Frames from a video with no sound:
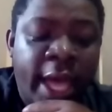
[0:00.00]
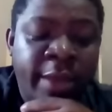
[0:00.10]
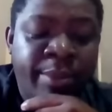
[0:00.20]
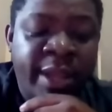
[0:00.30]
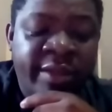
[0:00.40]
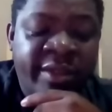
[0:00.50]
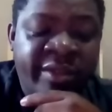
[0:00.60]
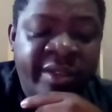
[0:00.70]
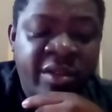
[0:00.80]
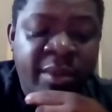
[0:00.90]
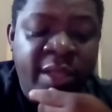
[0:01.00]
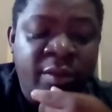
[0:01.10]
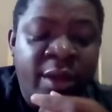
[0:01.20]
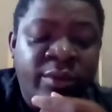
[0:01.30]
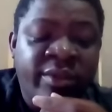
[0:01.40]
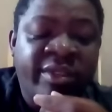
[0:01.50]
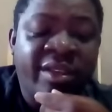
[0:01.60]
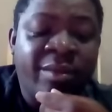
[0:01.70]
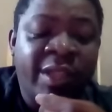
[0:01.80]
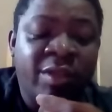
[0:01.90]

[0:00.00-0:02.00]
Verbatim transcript: a empresa São Manuel de São